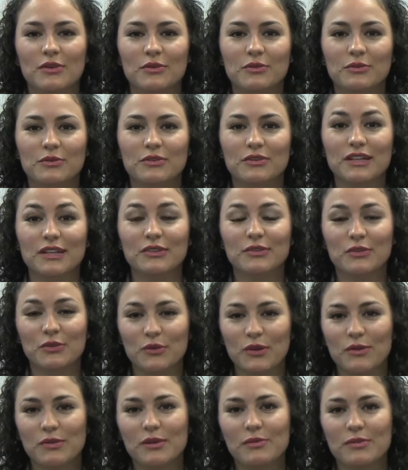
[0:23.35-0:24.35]
un, reto
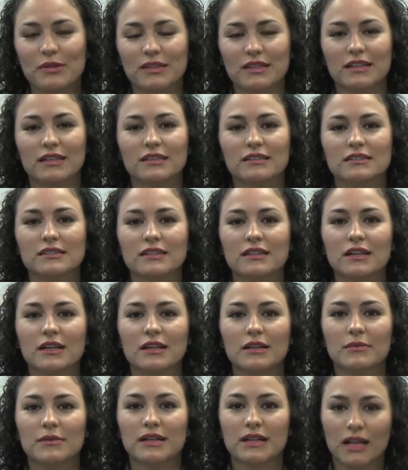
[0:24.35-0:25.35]
nuevo el pertenecer
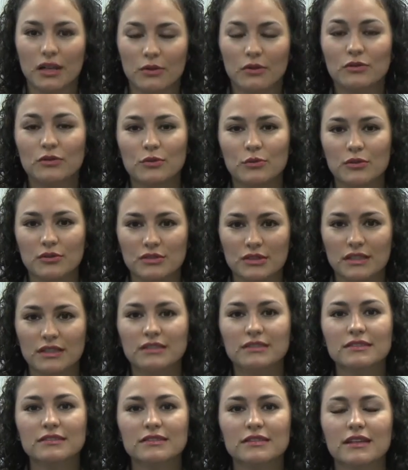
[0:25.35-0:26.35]
al mercado
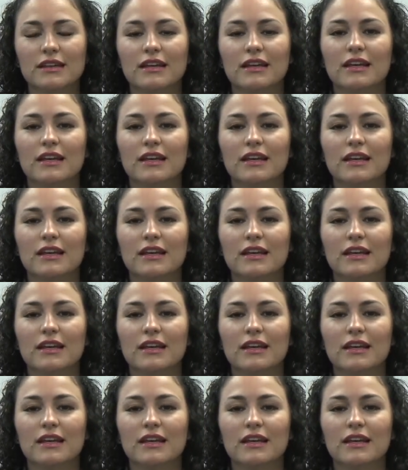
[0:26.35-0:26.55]
automotriz.